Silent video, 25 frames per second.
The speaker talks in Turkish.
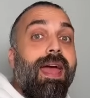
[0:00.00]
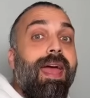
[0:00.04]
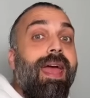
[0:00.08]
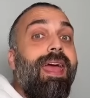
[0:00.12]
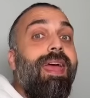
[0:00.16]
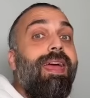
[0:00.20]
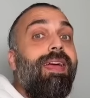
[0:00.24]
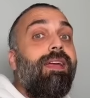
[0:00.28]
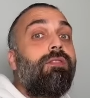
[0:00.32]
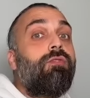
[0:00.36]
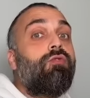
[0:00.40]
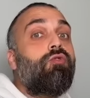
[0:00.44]

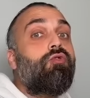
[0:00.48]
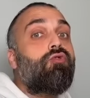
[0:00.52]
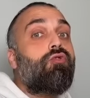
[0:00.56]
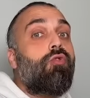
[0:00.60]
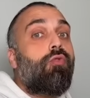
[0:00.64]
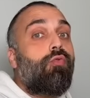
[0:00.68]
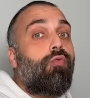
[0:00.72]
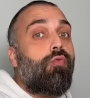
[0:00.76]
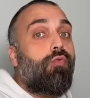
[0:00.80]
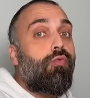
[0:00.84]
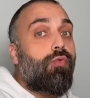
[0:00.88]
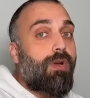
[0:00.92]
en
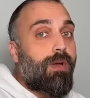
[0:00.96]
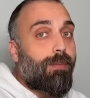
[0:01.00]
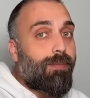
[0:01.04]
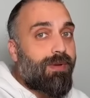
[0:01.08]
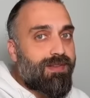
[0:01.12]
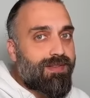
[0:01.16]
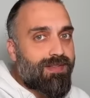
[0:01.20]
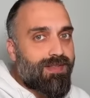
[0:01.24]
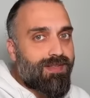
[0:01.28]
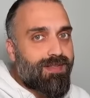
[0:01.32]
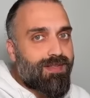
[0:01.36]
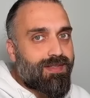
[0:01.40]
son
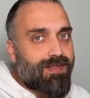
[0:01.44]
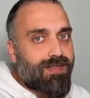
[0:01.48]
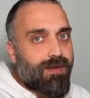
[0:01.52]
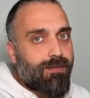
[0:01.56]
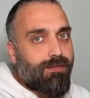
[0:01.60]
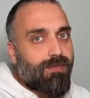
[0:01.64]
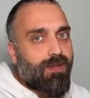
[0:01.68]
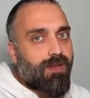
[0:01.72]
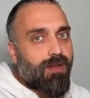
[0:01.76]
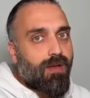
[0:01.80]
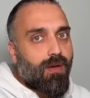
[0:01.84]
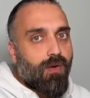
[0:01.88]
üreme
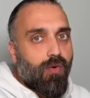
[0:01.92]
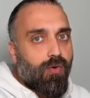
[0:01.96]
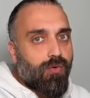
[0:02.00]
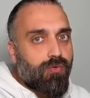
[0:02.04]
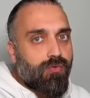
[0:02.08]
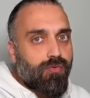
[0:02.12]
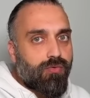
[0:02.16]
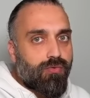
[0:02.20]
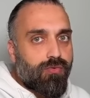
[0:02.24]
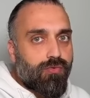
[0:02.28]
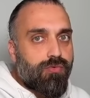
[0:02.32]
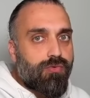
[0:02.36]
sistemi de
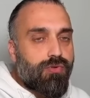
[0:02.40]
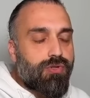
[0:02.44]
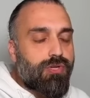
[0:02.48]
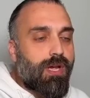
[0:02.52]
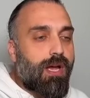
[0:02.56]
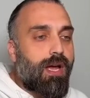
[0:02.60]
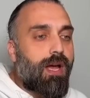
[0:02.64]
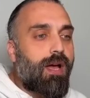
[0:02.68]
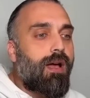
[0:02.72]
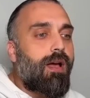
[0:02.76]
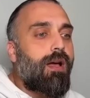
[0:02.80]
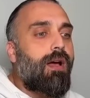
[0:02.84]

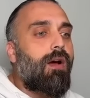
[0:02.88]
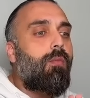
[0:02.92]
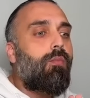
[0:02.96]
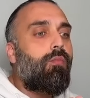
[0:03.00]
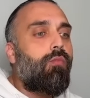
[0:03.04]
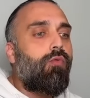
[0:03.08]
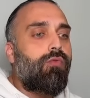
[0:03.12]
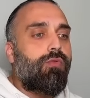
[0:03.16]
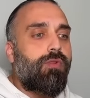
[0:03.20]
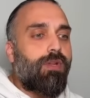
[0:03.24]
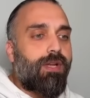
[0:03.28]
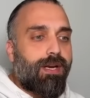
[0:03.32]
oturunca
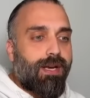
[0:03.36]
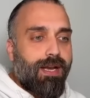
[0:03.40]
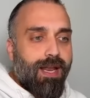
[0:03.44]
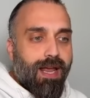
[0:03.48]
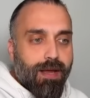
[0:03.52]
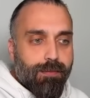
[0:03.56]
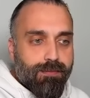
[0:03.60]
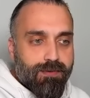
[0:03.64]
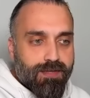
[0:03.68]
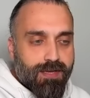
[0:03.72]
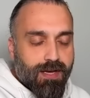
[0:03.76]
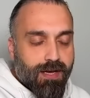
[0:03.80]
bunların
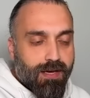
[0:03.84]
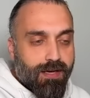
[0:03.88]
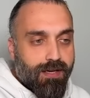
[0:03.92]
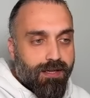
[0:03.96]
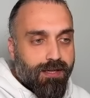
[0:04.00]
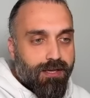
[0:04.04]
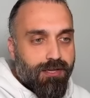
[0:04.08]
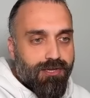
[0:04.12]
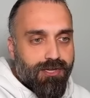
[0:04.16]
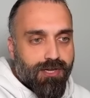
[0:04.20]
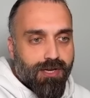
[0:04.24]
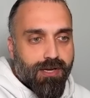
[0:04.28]
hepsi
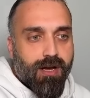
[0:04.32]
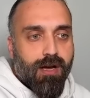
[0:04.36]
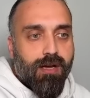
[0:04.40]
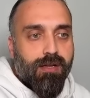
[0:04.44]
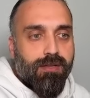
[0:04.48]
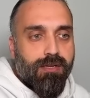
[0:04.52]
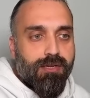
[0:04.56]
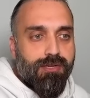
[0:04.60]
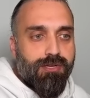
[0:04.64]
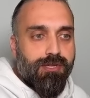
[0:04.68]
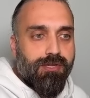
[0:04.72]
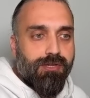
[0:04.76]
arkadaşlar
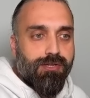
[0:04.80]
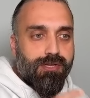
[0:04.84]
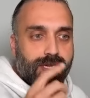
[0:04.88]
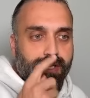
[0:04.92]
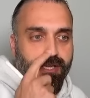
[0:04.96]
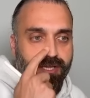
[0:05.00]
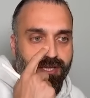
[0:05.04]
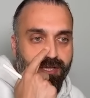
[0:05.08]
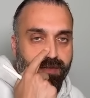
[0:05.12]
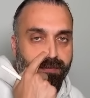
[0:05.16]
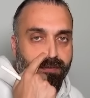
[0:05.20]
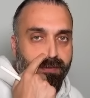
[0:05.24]

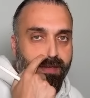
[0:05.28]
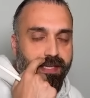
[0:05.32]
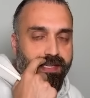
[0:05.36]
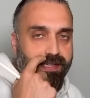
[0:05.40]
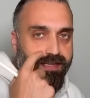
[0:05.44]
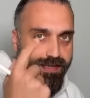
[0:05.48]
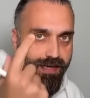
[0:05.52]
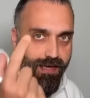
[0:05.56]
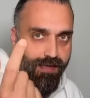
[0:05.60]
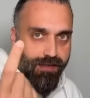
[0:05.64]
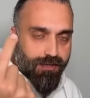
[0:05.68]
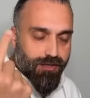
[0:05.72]
anlaşılacak. Şimdilik
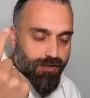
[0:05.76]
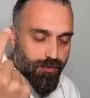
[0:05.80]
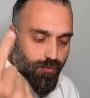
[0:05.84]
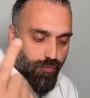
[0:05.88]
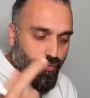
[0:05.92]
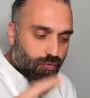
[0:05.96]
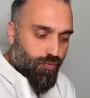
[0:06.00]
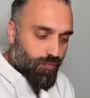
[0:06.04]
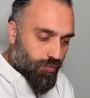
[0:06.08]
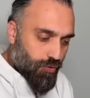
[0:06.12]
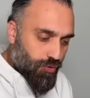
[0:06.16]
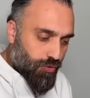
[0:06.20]
sadece
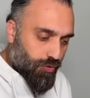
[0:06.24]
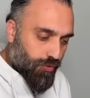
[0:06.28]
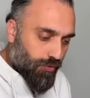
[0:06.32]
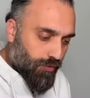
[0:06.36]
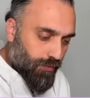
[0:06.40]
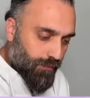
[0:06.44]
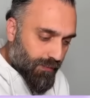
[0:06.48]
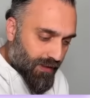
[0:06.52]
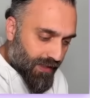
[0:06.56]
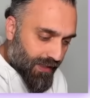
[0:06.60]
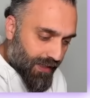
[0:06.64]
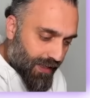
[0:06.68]
duymuş
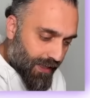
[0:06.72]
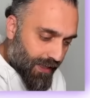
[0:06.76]
olun bana